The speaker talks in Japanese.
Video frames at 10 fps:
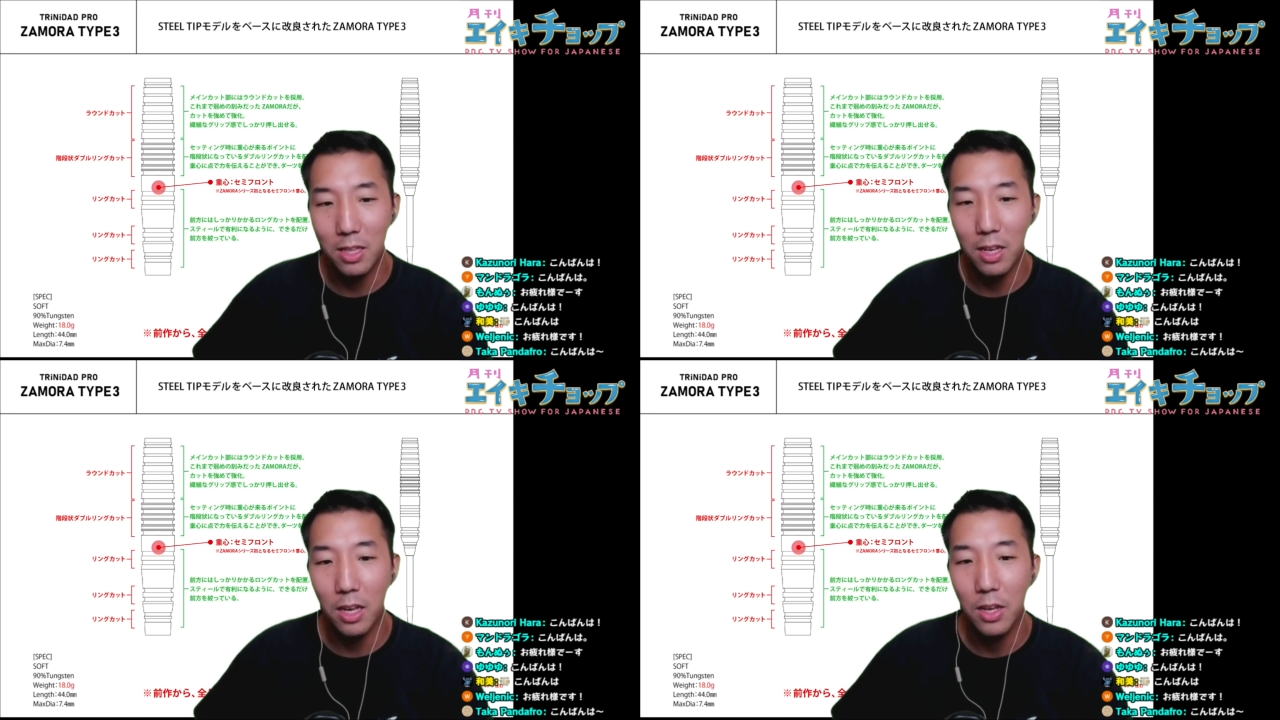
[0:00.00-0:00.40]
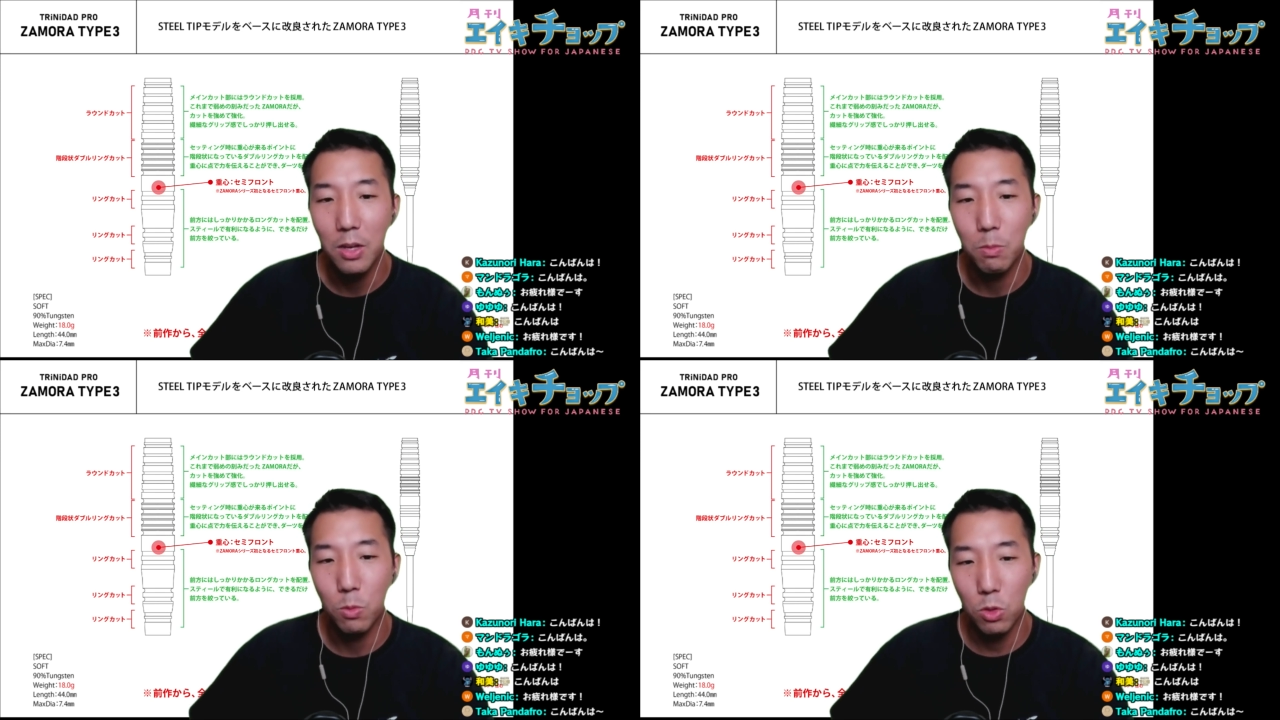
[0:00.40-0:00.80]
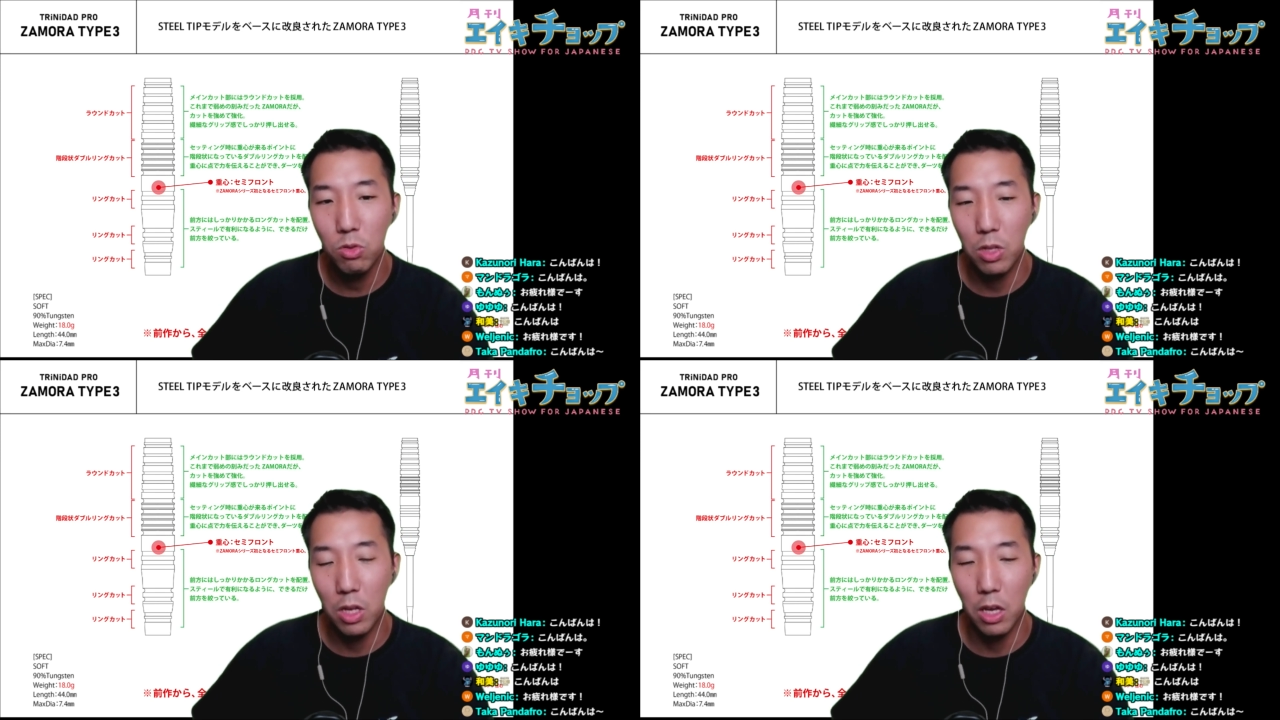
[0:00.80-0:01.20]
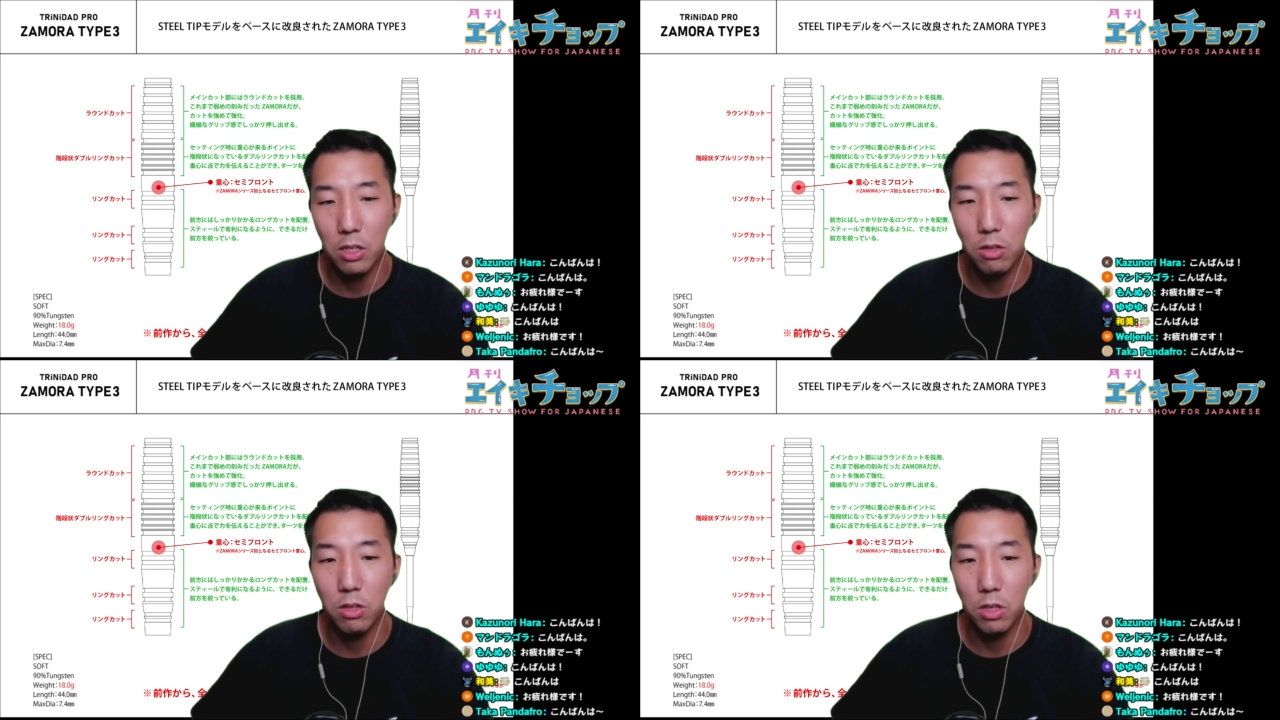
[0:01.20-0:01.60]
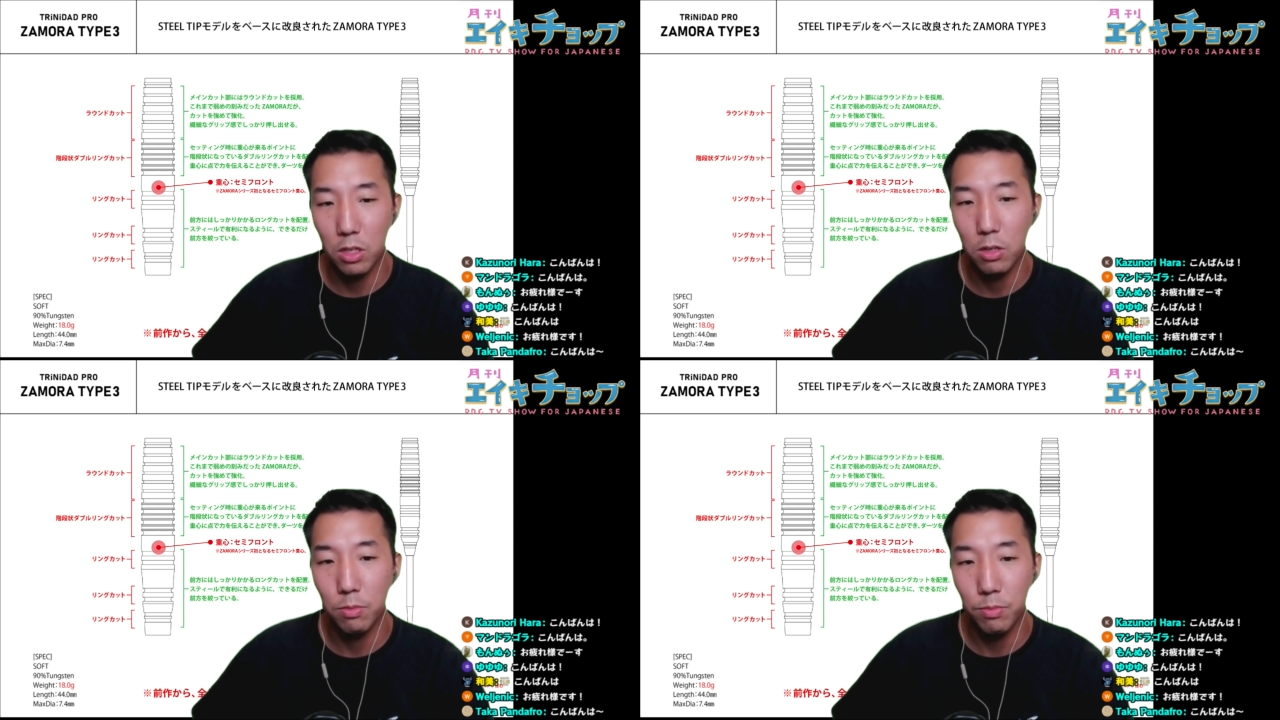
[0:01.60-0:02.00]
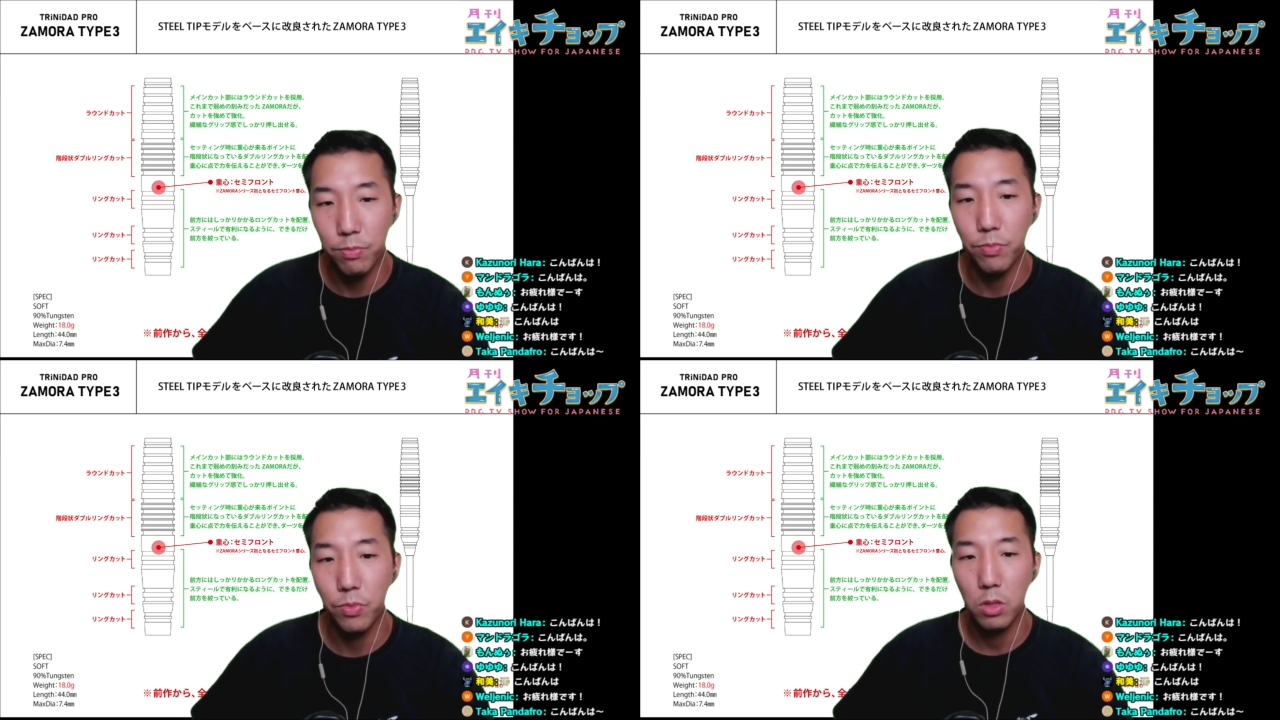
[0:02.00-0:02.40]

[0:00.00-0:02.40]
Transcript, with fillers: て、ものすごく投げやすいです。うん。